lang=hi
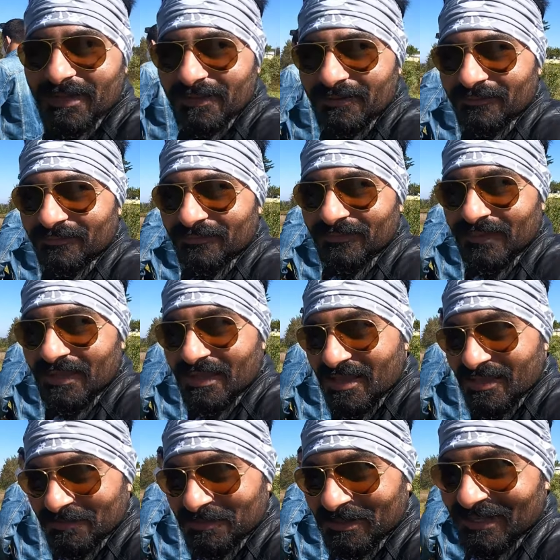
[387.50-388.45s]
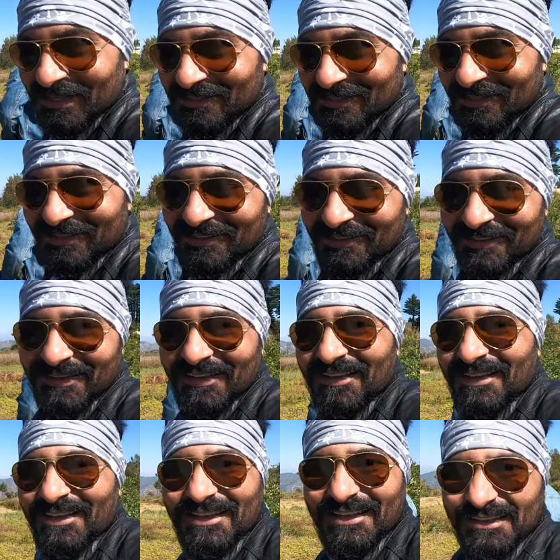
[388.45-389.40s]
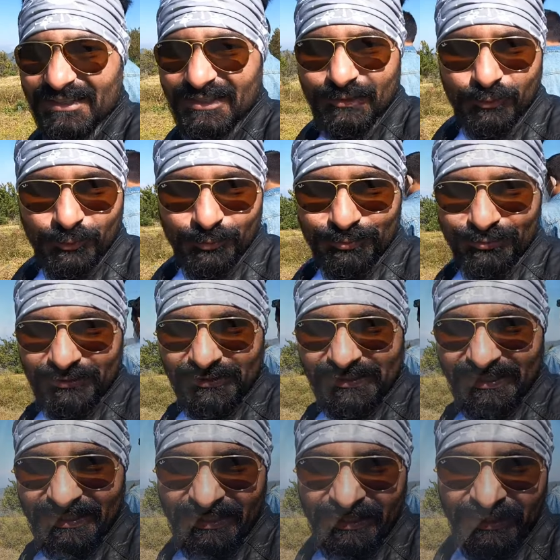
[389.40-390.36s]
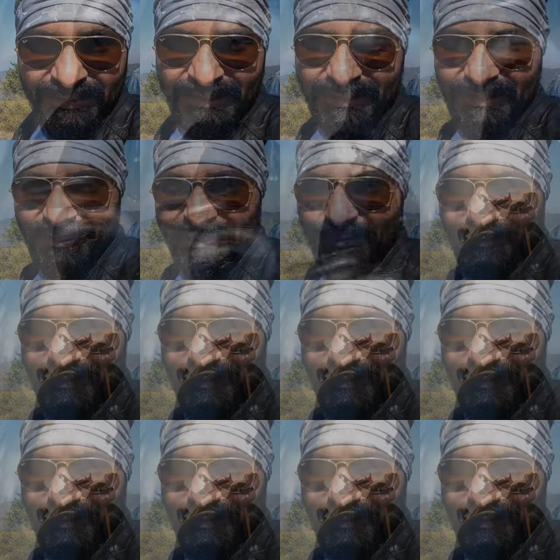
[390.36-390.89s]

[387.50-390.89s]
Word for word: भाई कि यहीं पे रह जाए इतनी खूबसूरती कहाँ देखने